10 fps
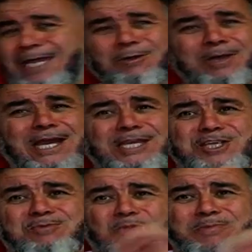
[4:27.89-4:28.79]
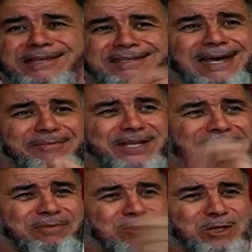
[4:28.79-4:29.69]
ولا يجمل بأصحاب
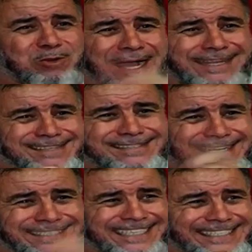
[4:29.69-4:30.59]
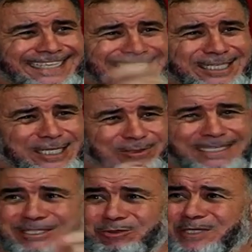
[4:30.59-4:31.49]
النبي والدعاة الصادقين أن يركنوا
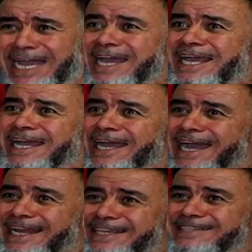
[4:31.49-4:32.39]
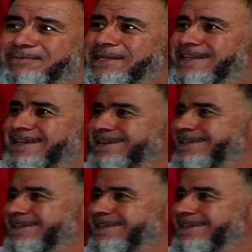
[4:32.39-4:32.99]
إلى الدنيا على حساب الدين